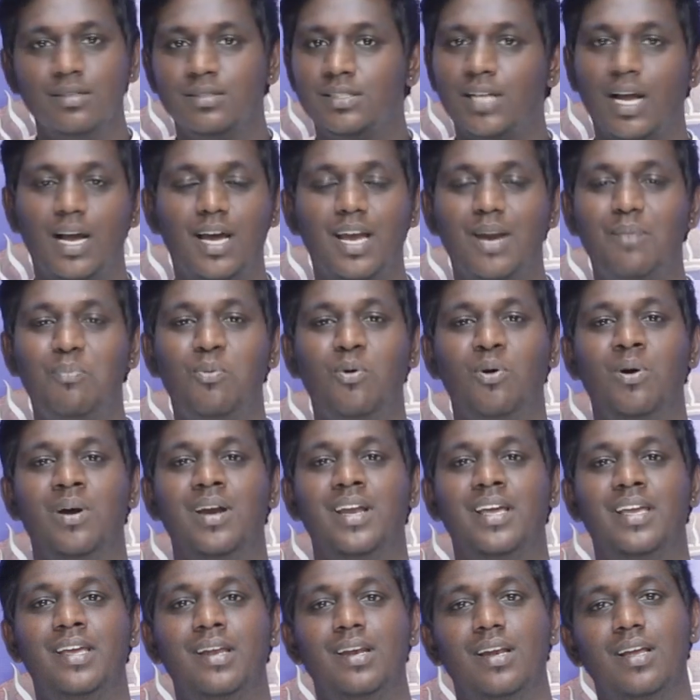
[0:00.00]
சக்கரை
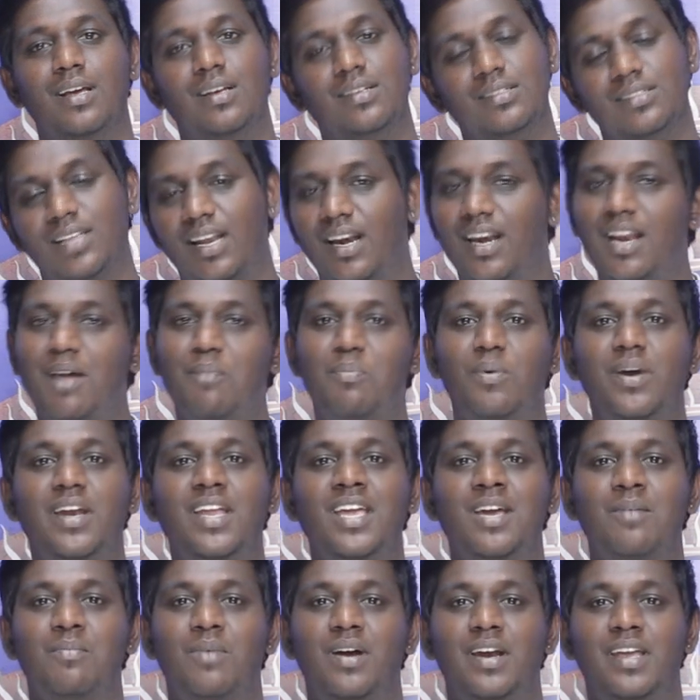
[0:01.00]
பொங்கலுக்கு இல்லை நல்லா
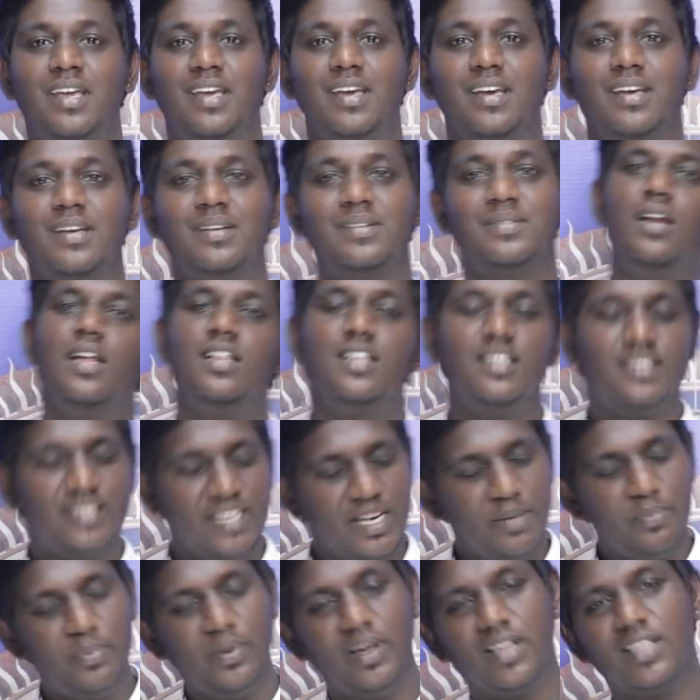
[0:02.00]
பண்ணிங்கம்மா நீங்கள் இது
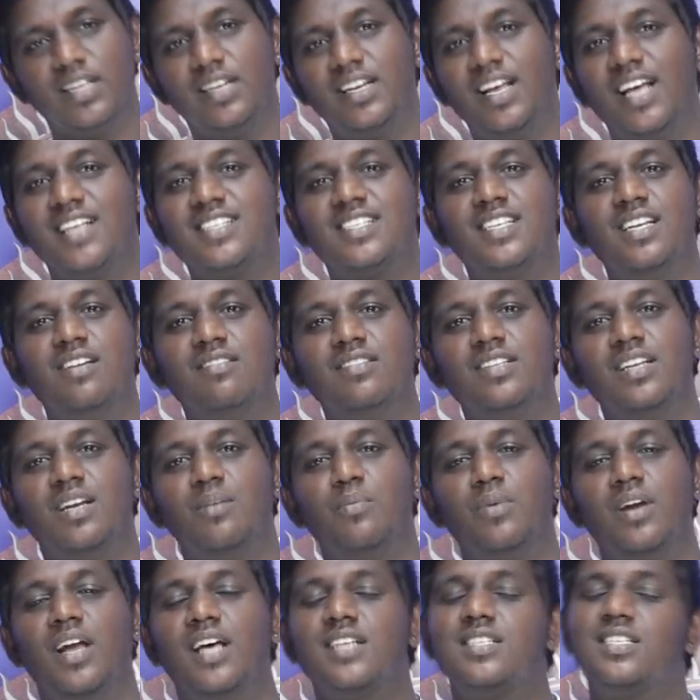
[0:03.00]
திருப்பி அந்த டாஸ்கில் வந்து
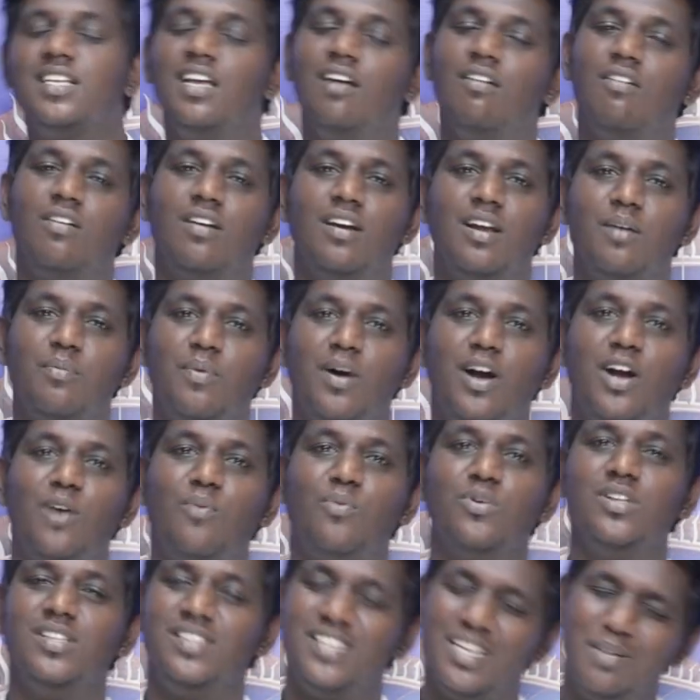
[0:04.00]
நம்ம லாஸ்ட்லி அவர்களை
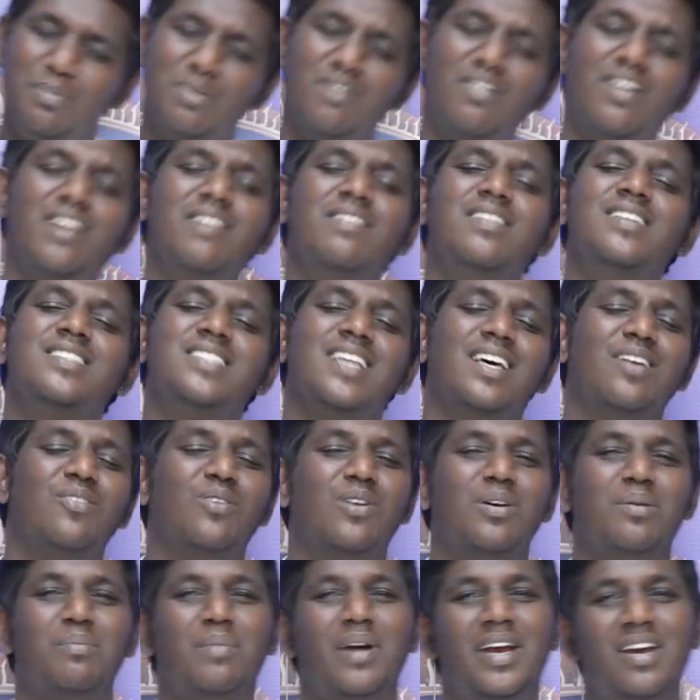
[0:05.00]
பார்க்கும்போது திருப்பி வடிவேல்
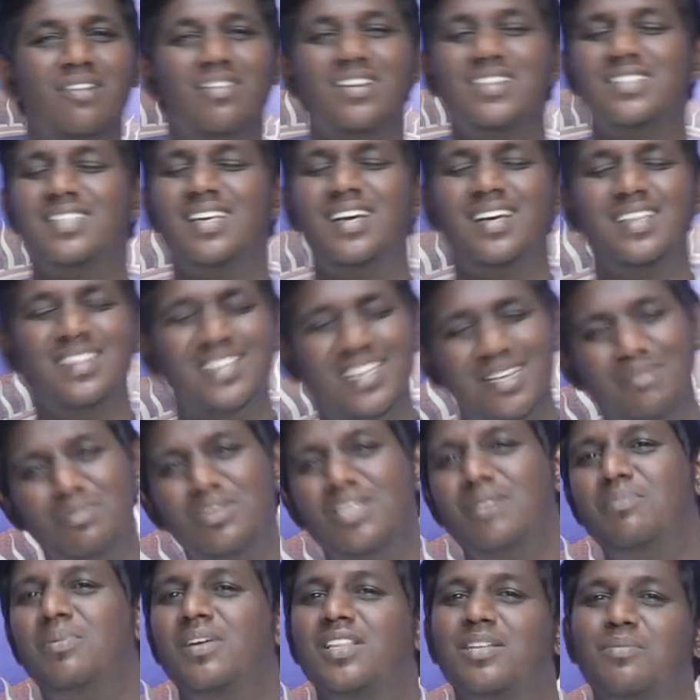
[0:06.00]
சாரோட மைண்ட் வாய்ஸ் தாங்க திருப்பி
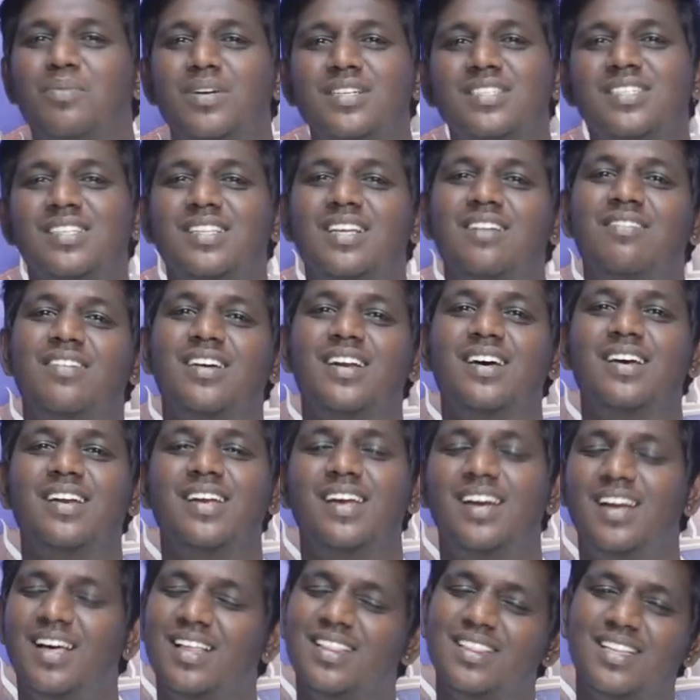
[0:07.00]
திருப்பி அந்த மனுஷன் தான் வராரு
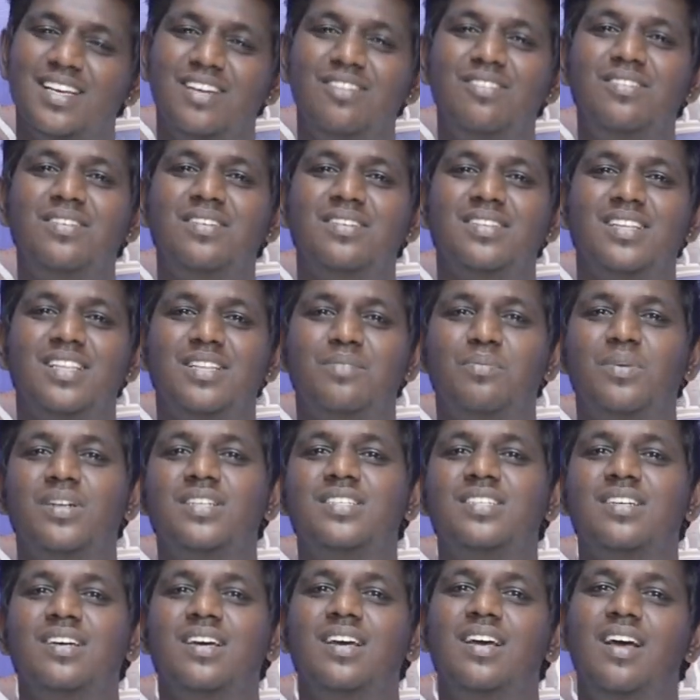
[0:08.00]
ஏன்னா அந்த அளவுக்கு வந்து அந்த
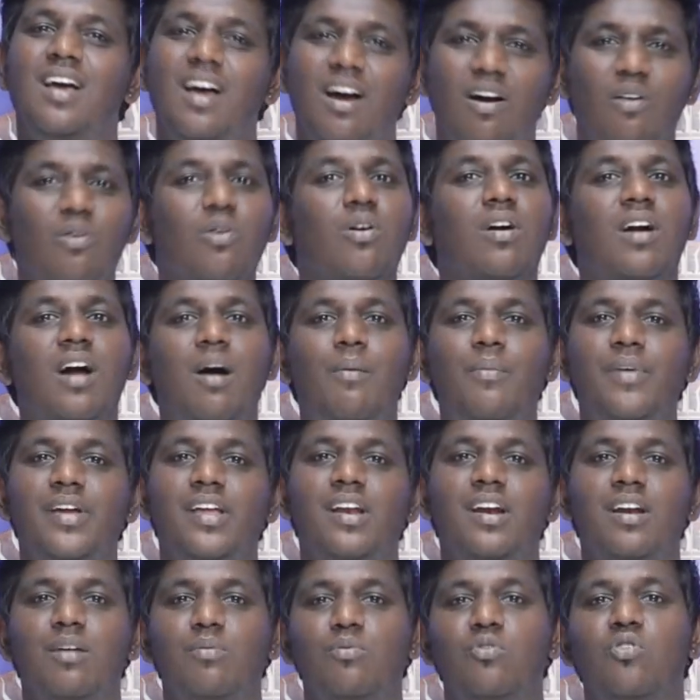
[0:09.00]
மனுஷன் அவ்வளோ
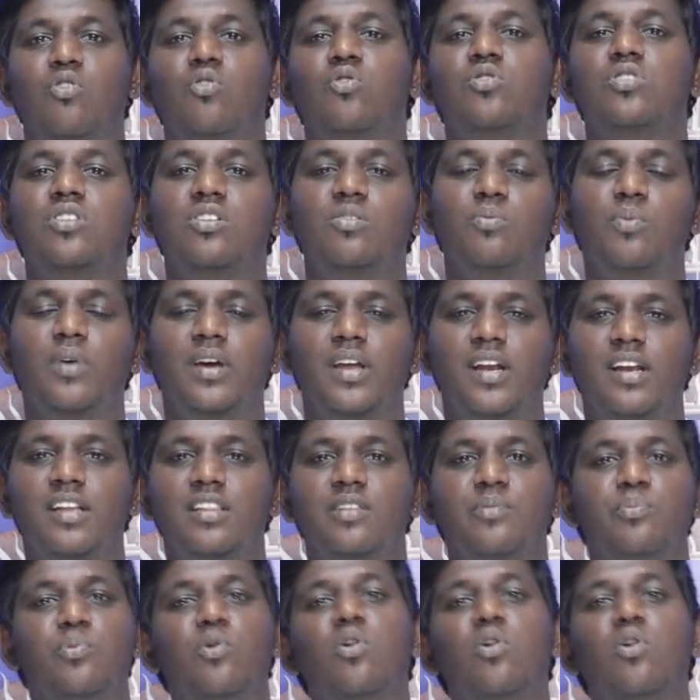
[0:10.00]
காமெடியில் நம்மளுக்கு கொடுத்துட்டு போகிறார் இந்த